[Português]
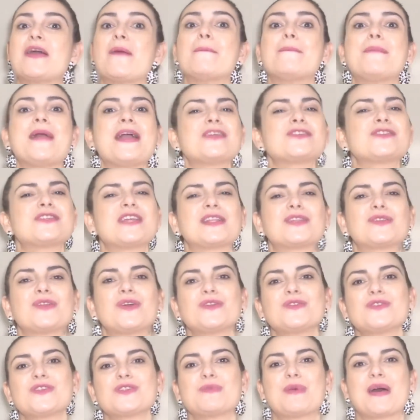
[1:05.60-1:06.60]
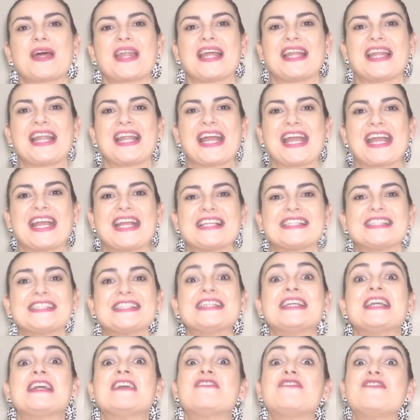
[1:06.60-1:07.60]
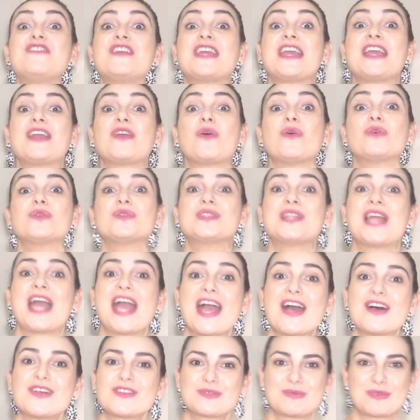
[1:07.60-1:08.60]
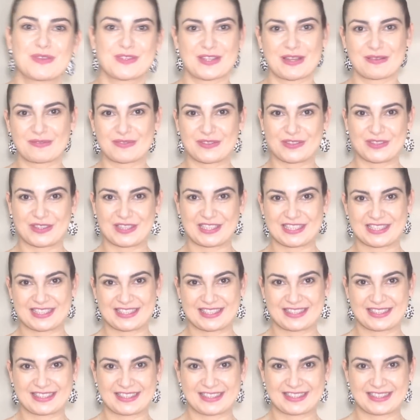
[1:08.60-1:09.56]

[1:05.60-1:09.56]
Então, beijos a todos os paranaenses. Fiquem com Deus, meus amores.